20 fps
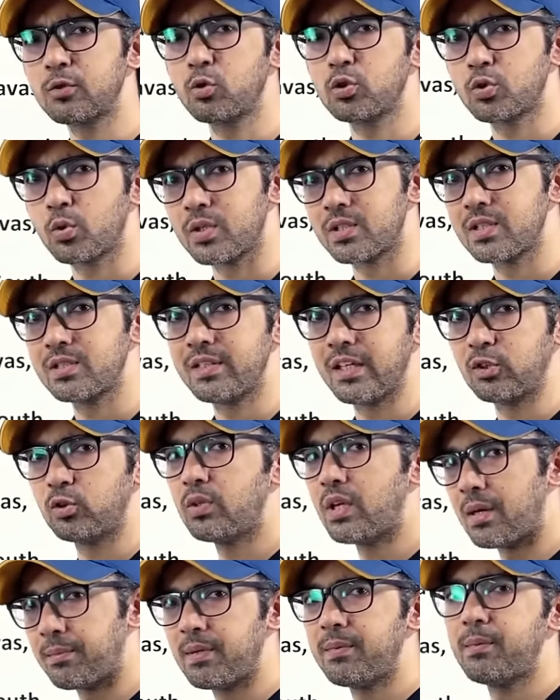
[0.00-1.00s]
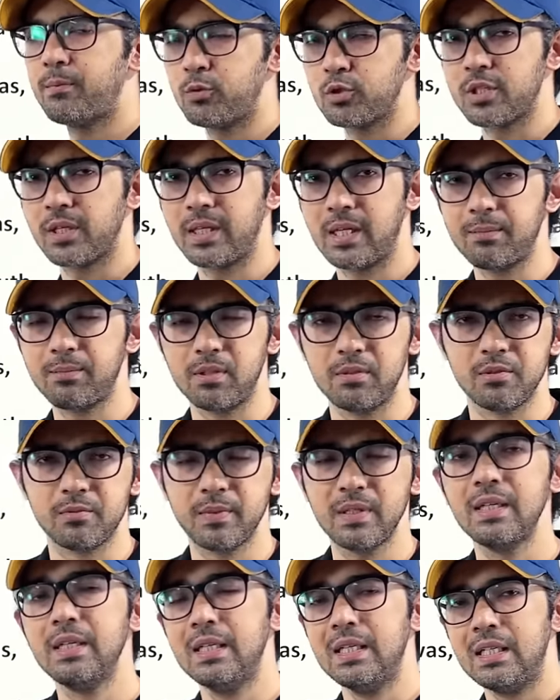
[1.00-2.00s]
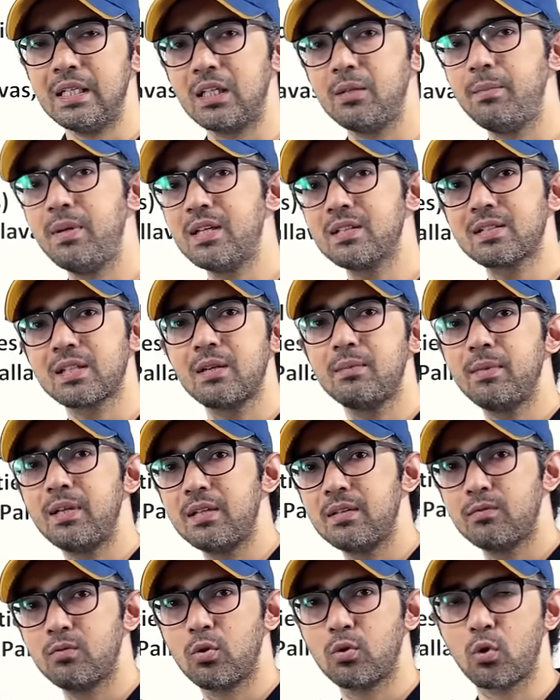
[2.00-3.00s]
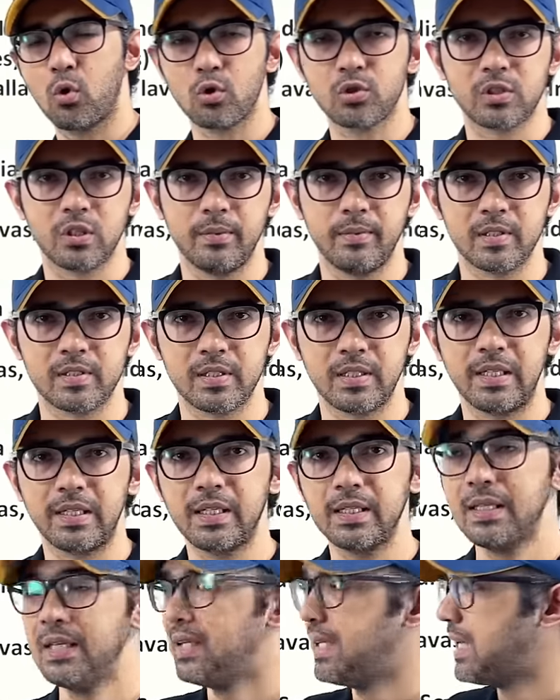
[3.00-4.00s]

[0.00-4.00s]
कुछ क्वेश्चन देख दो तो यहाँ पे भी पूछे गए हैं प्लिम्स में लेकिन मेंस का मेन वो कोर्स लेवल है लेकिन